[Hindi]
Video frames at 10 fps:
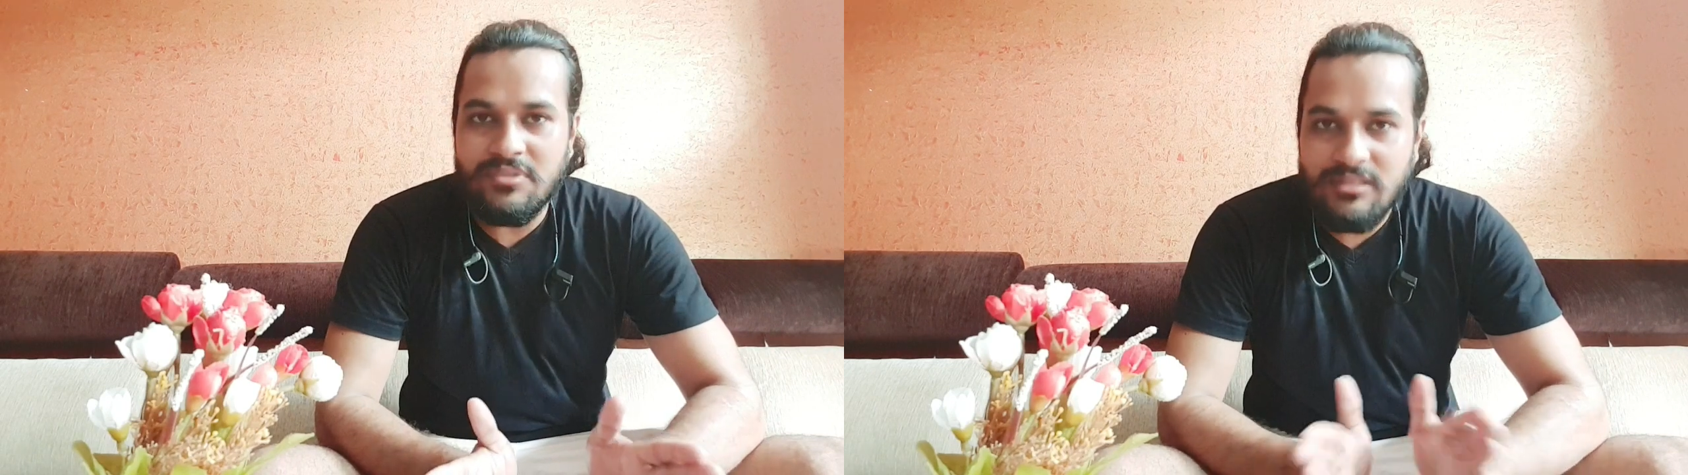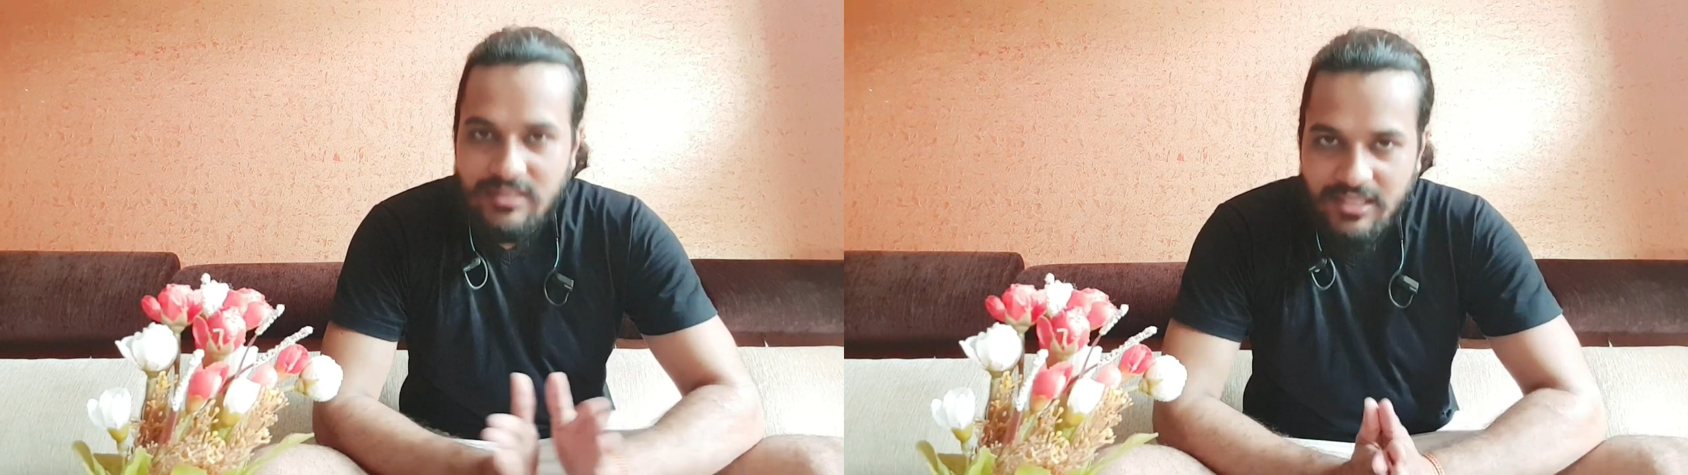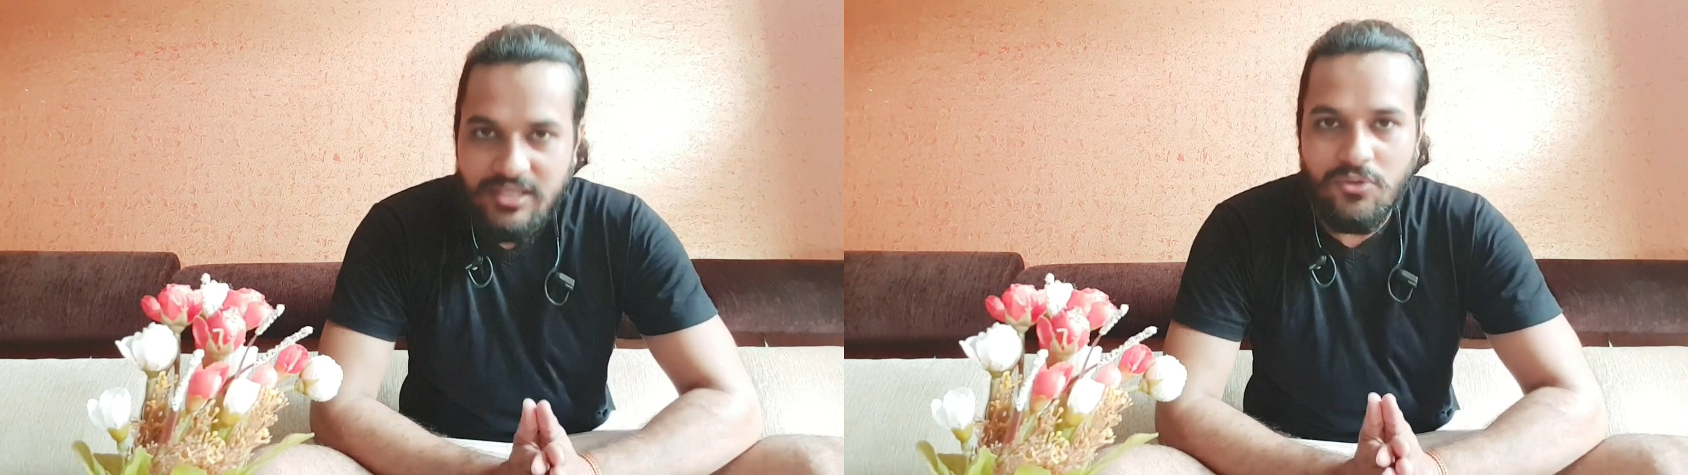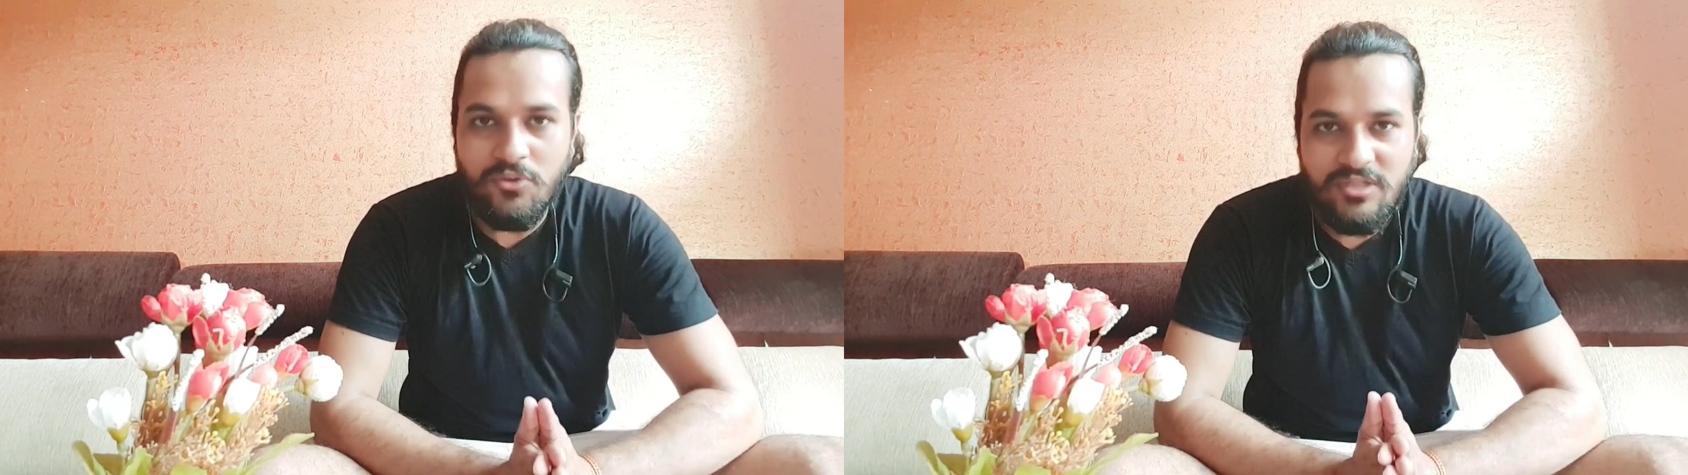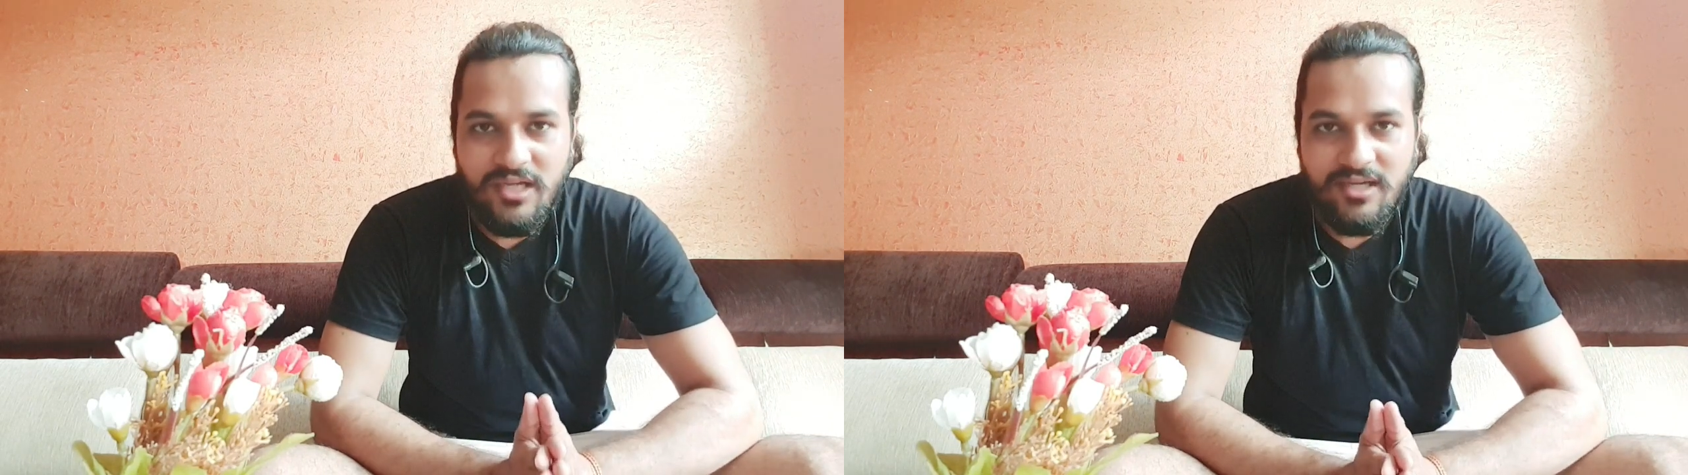सही
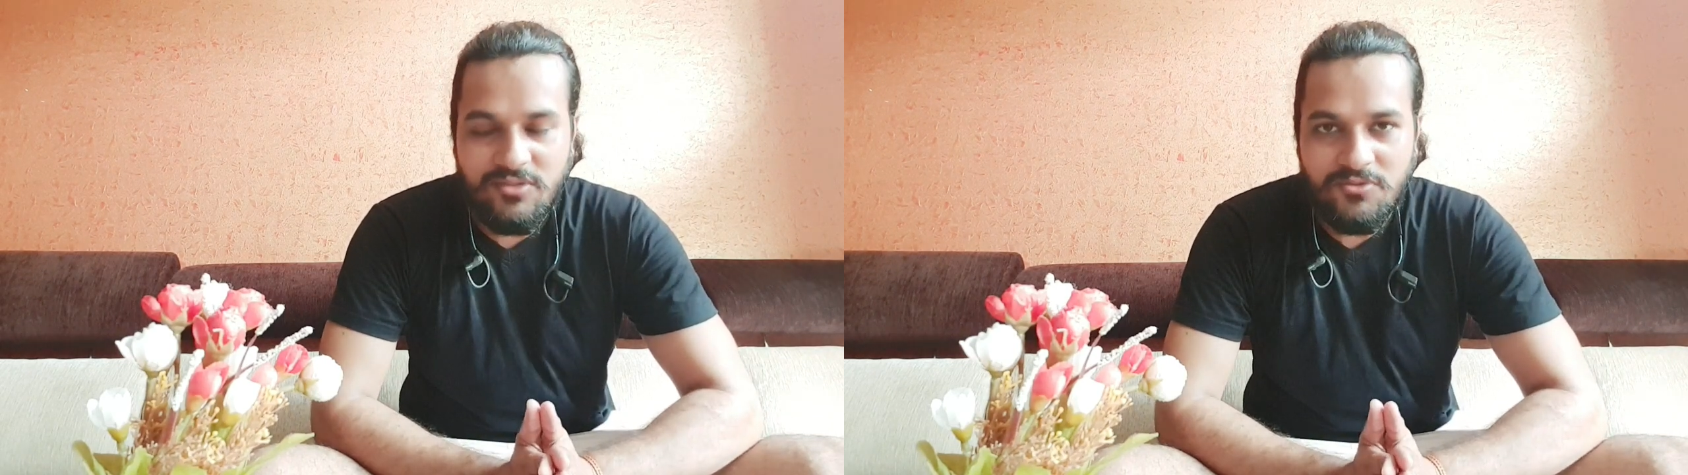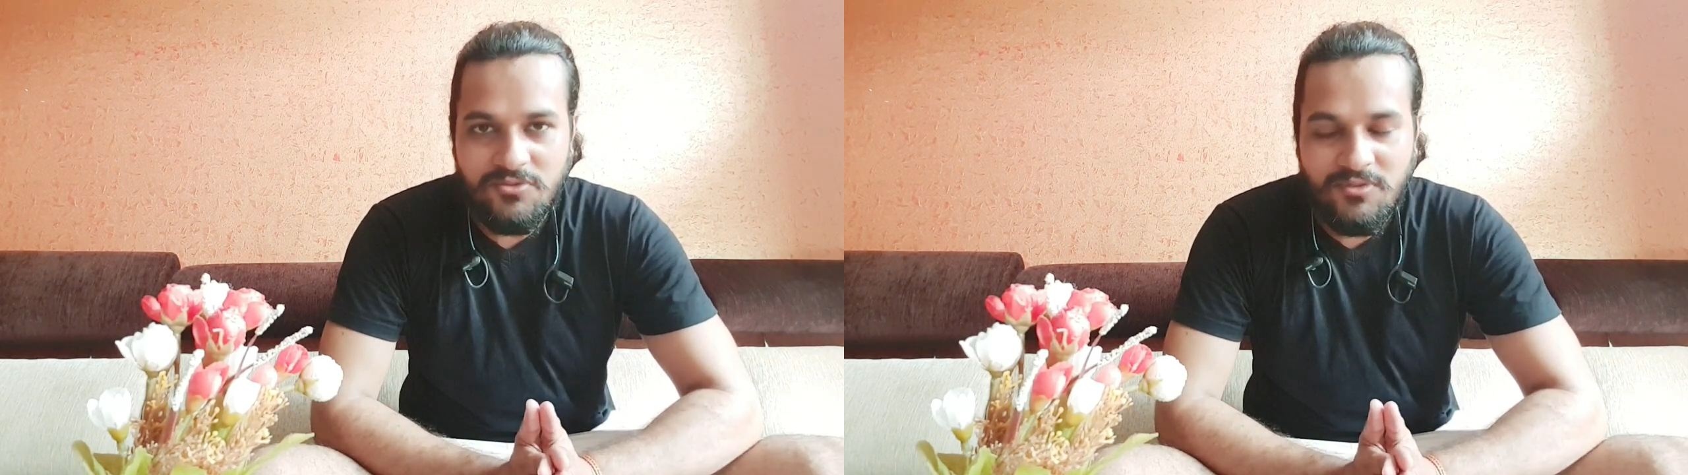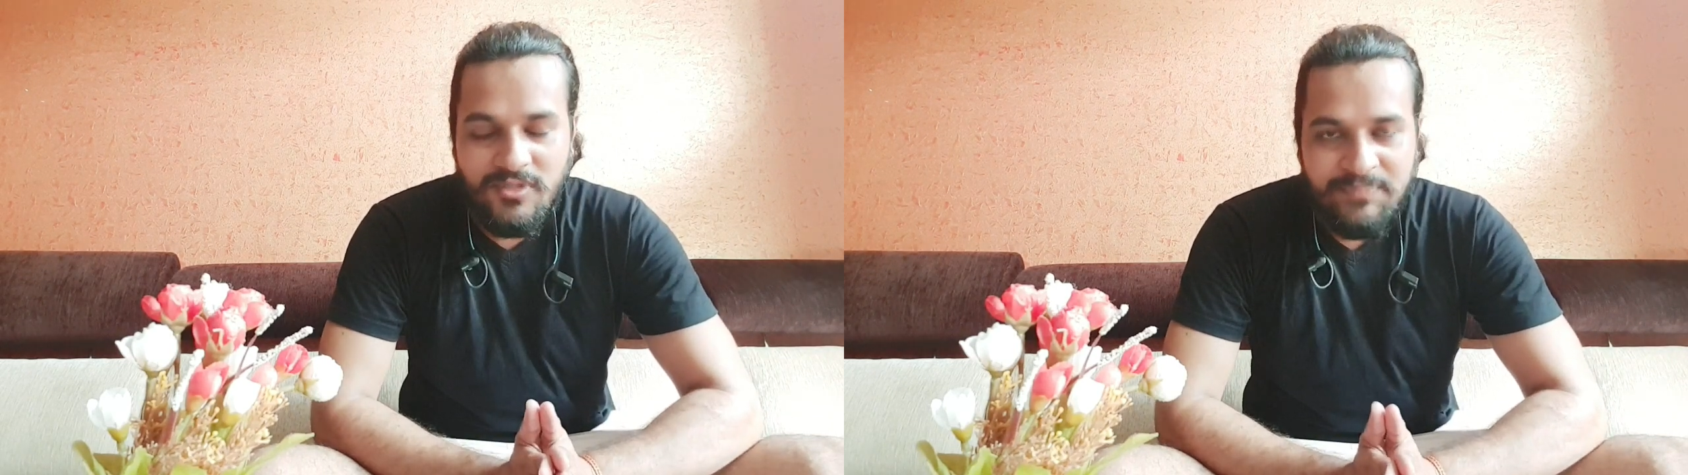हो जाएगा दोस्तों